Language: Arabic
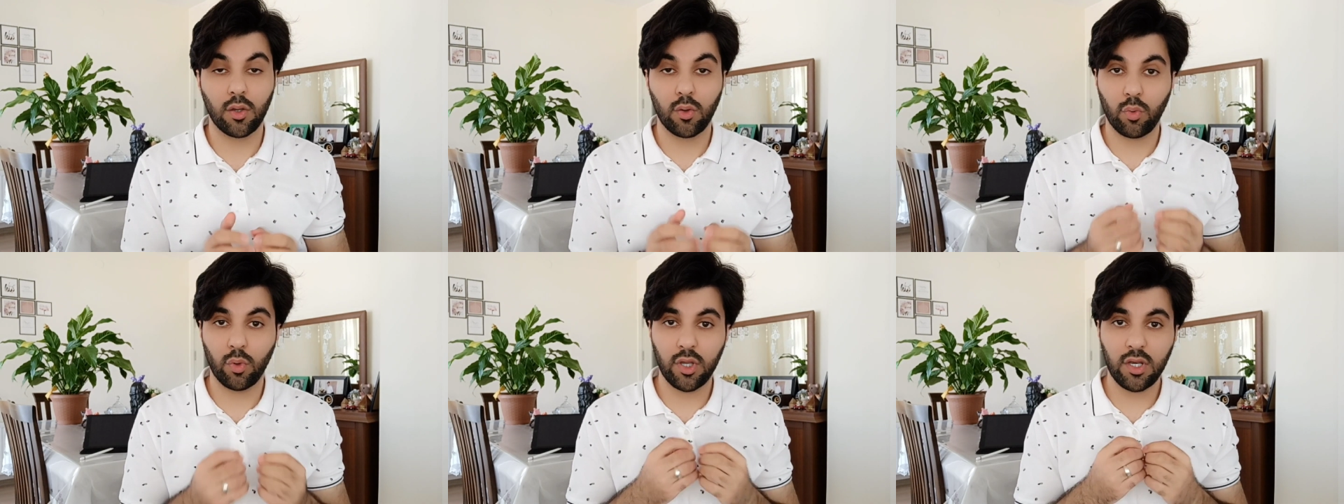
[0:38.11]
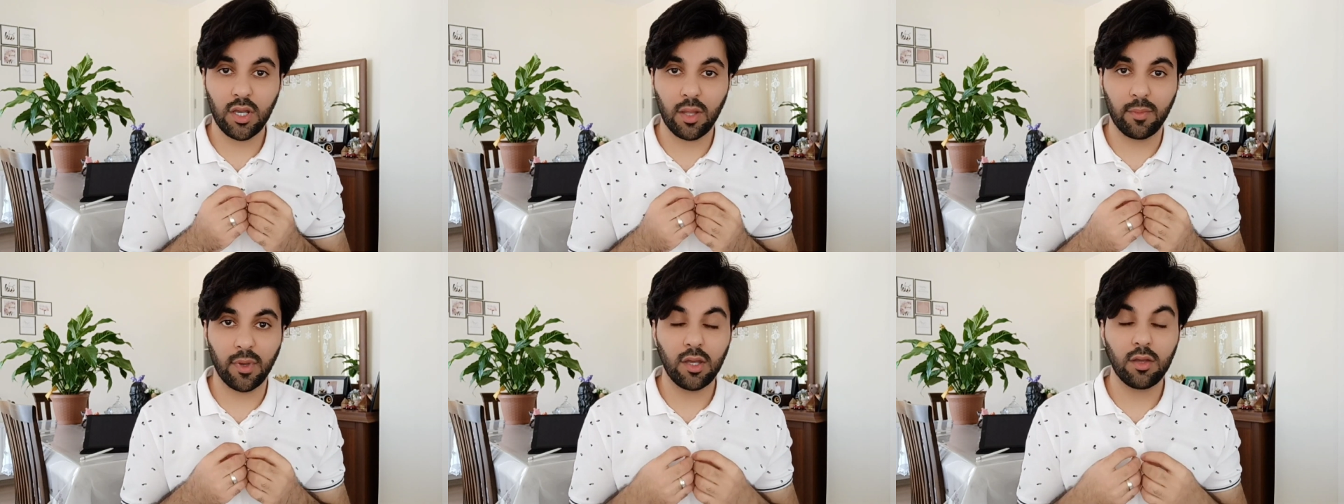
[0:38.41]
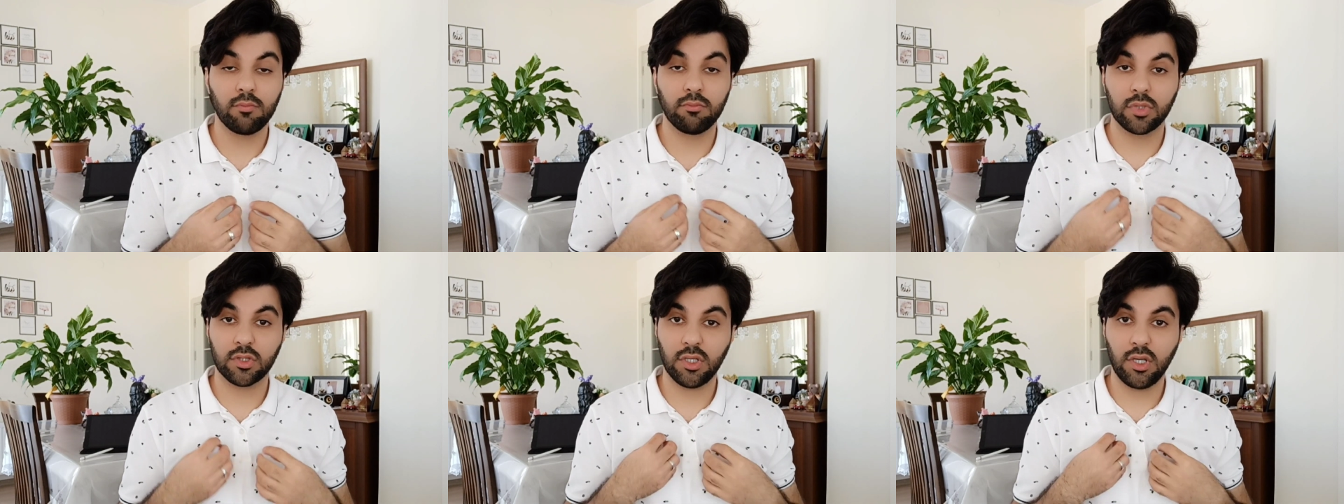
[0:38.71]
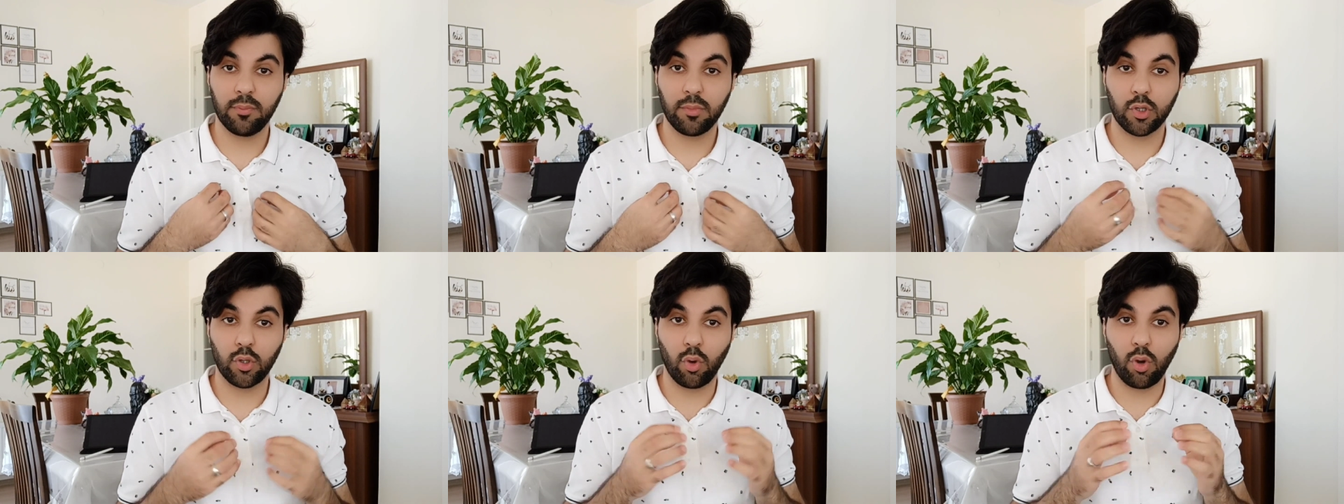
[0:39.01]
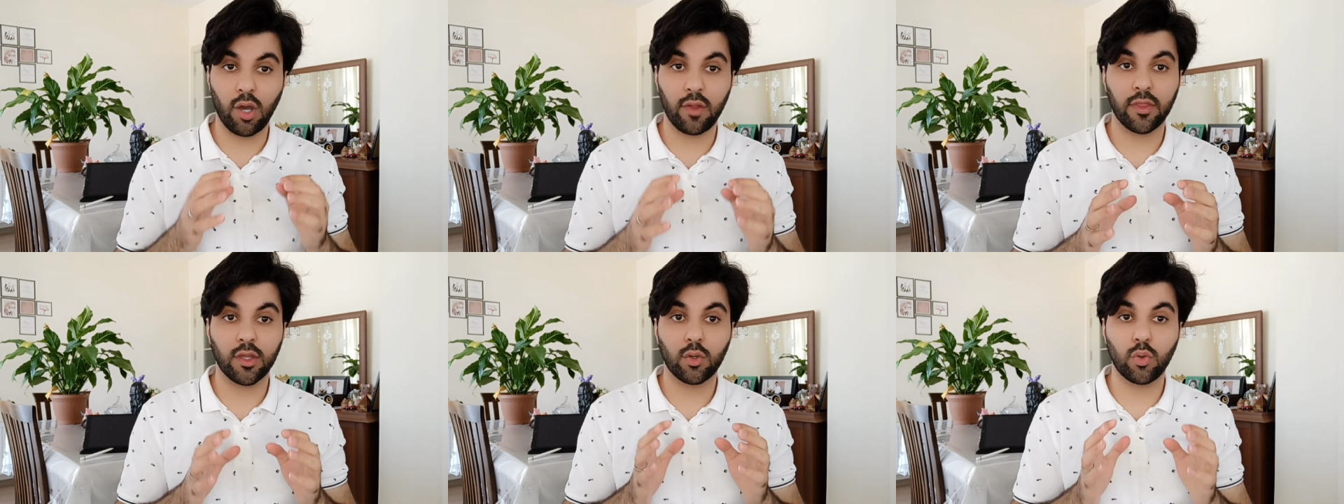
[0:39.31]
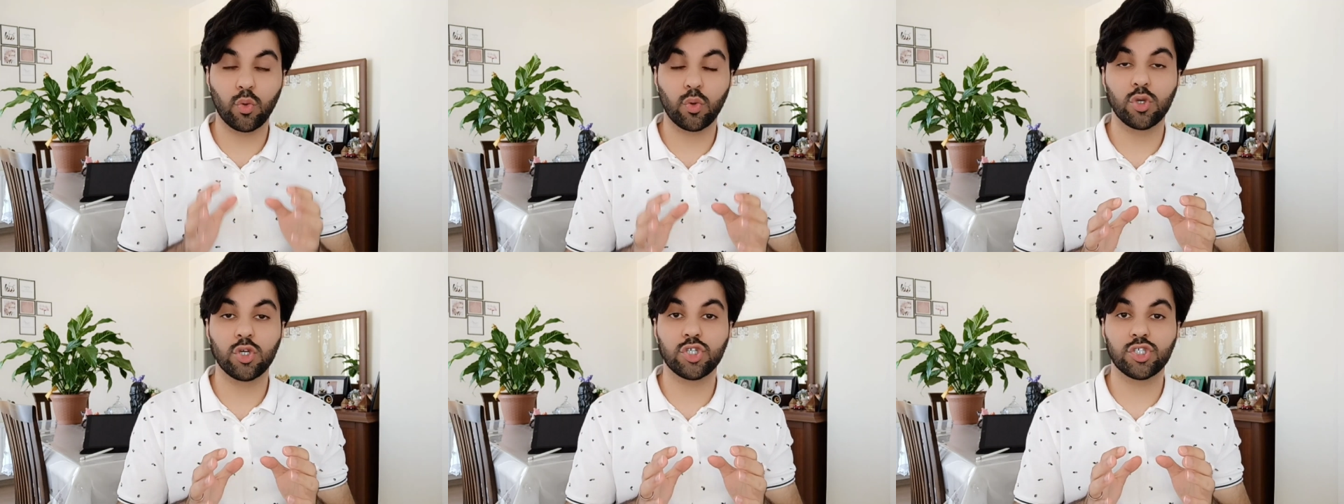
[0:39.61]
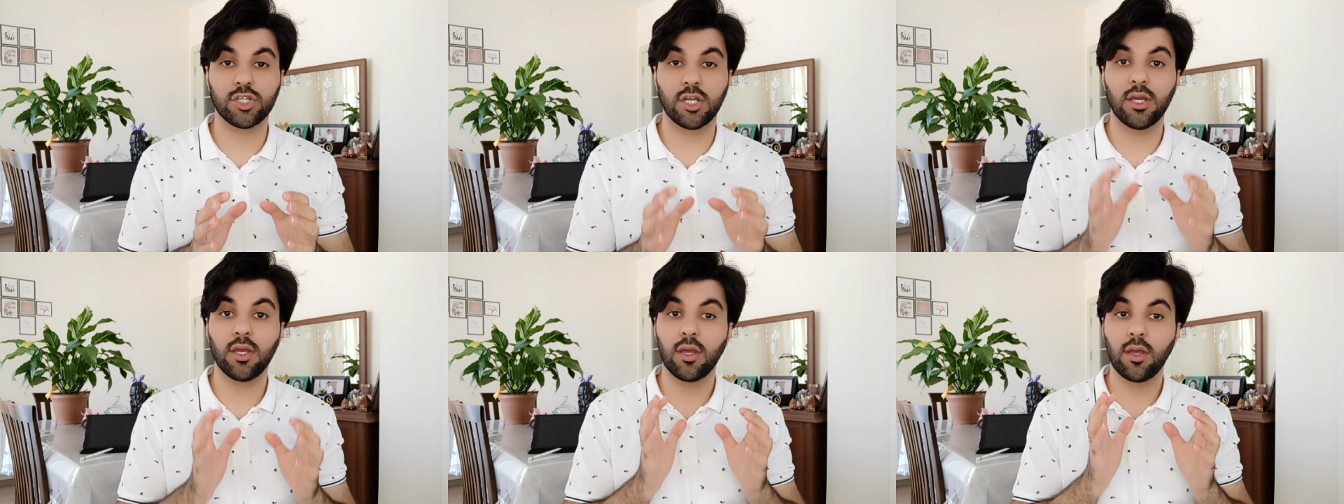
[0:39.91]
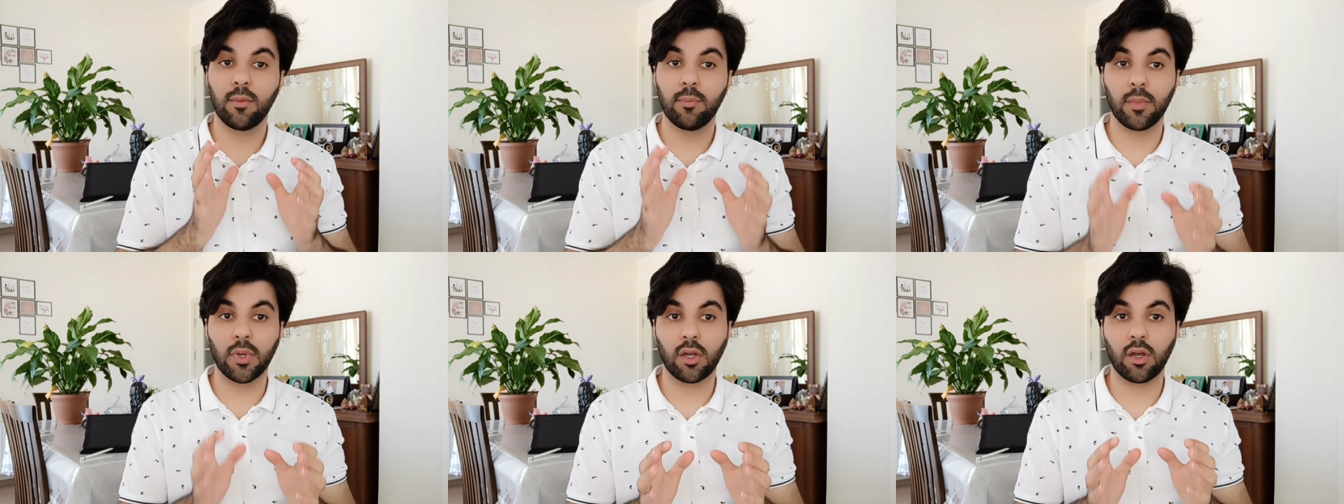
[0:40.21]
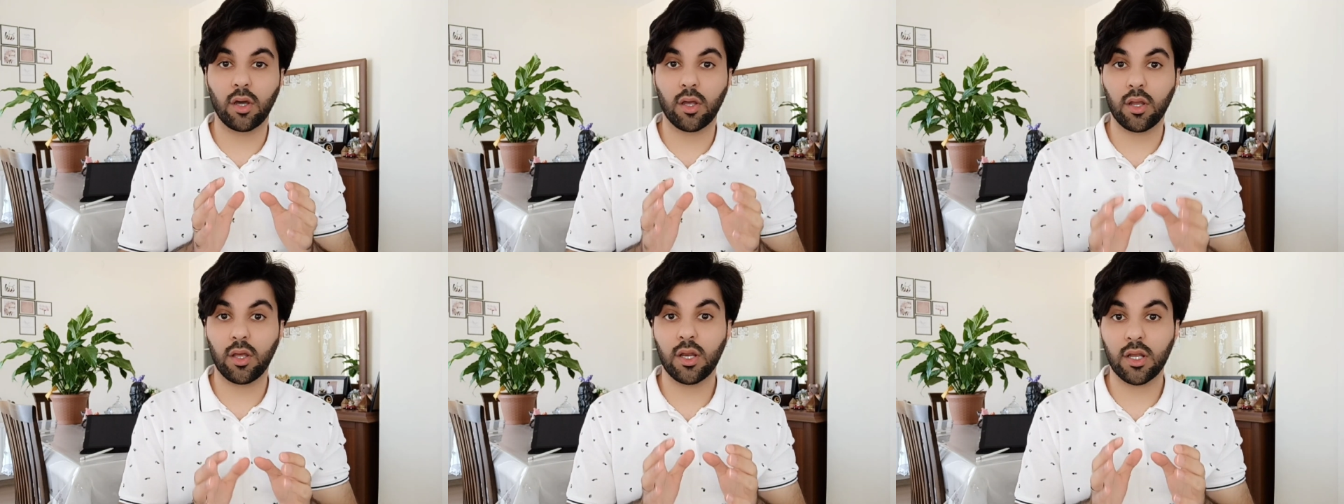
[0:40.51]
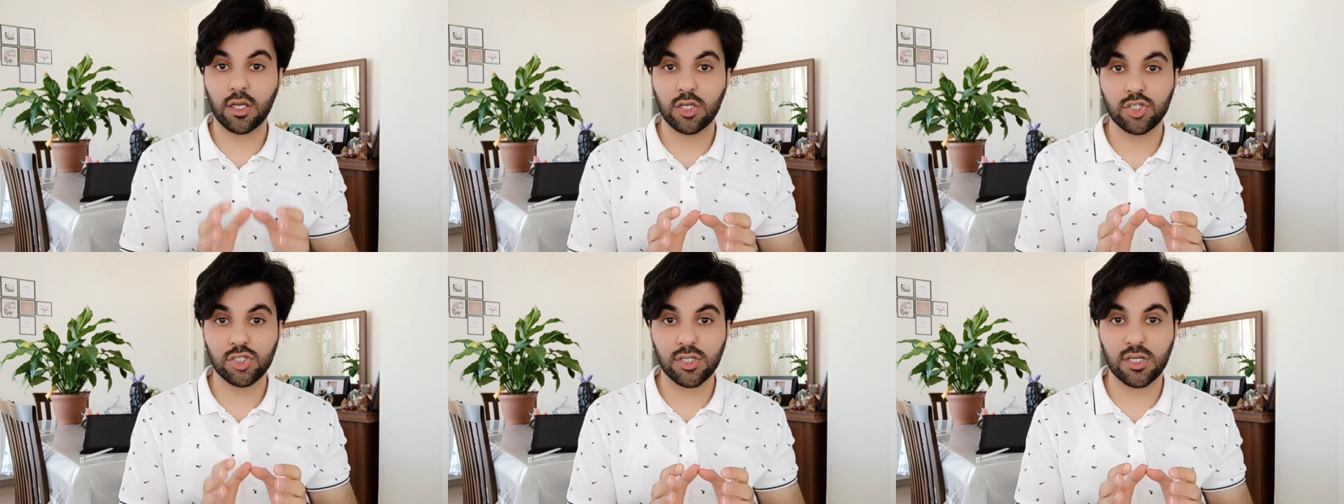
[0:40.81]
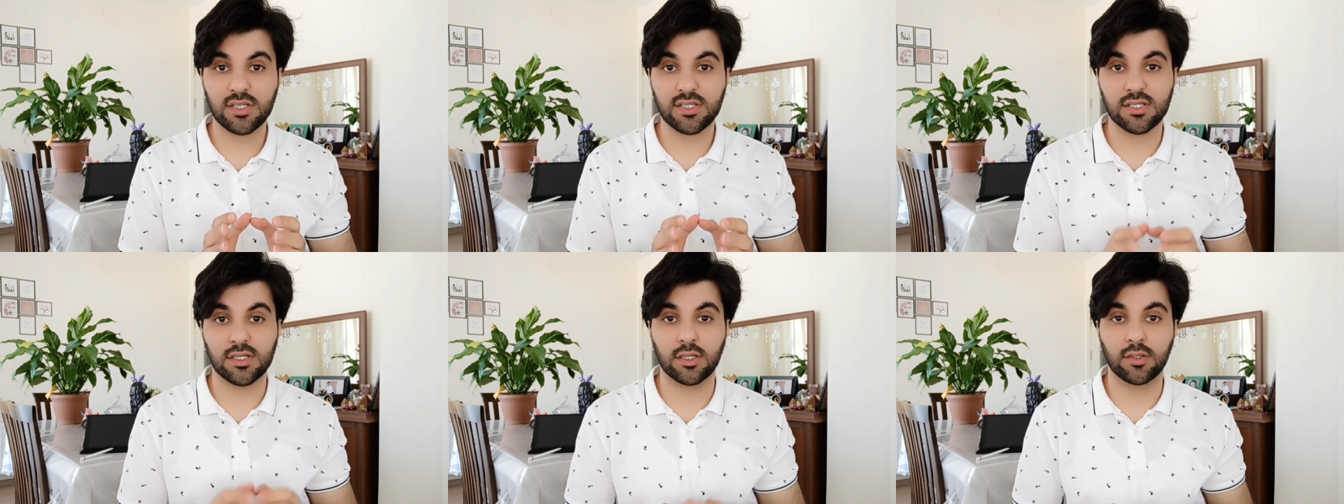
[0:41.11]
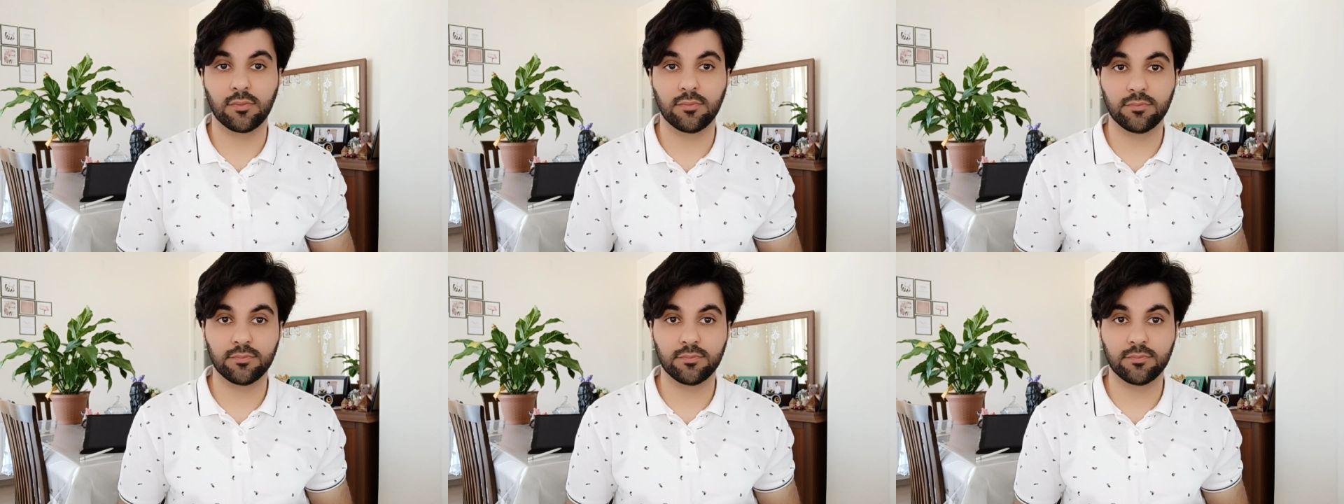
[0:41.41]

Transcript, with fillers: وانما بتحب انه هذا يكون شيء من قرارك الشخصي